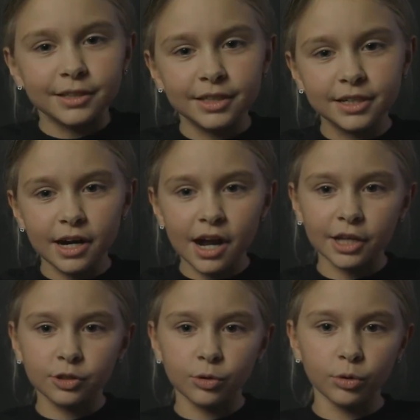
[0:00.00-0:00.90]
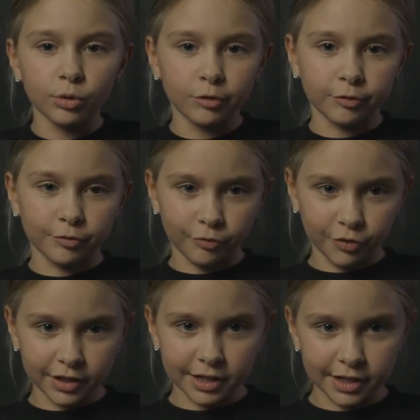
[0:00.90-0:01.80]
играю в
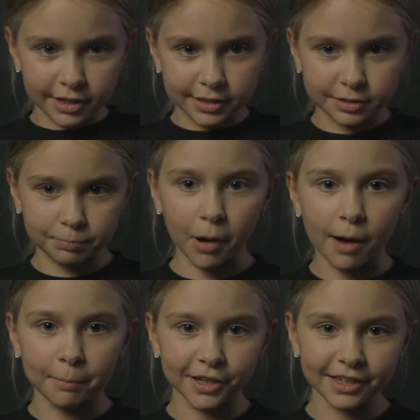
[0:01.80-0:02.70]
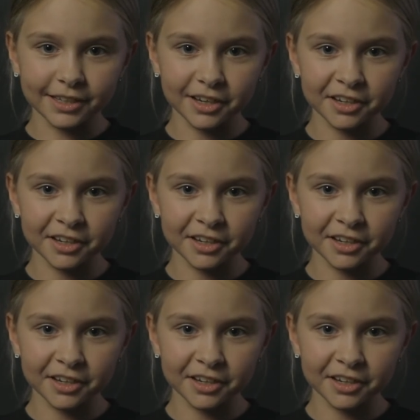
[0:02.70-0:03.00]
игры с папой